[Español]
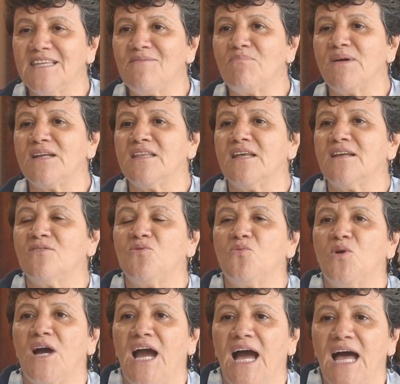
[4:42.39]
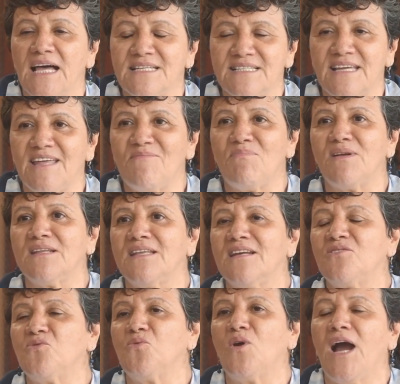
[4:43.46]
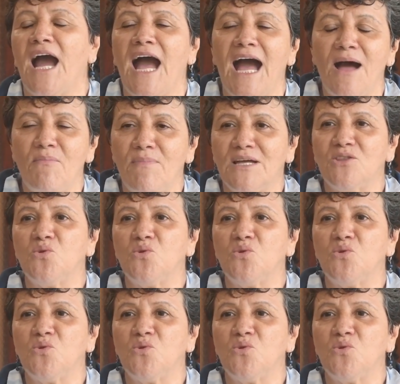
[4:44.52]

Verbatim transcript: de perder tu casa, de perder tu cama,